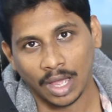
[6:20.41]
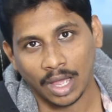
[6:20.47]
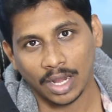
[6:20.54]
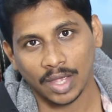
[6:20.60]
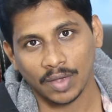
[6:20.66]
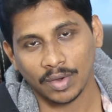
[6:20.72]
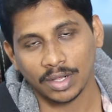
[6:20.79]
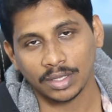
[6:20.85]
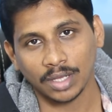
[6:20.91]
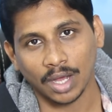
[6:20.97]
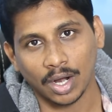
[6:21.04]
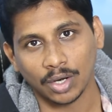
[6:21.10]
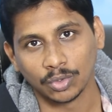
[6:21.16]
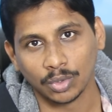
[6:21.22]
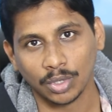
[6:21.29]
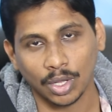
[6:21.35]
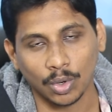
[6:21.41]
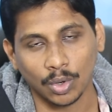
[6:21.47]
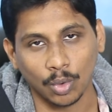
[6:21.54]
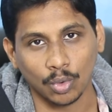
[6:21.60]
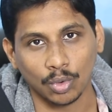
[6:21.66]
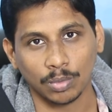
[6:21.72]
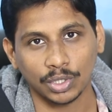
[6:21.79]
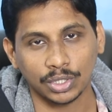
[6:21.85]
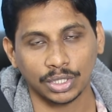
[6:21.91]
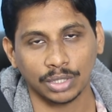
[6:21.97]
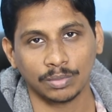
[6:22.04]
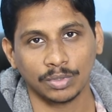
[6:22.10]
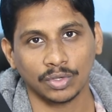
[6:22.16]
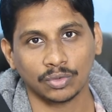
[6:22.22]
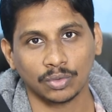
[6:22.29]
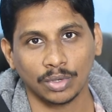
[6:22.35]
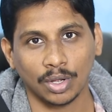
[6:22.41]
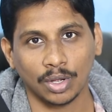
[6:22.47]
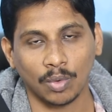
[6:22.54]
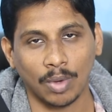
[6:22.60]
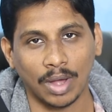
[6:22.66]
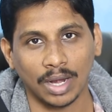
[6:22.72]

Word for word: అలా ఎవరైతే ఆడుతున్నారో యూట్యూబ్లో స్ట్రీమ్ చేస్తున్నారో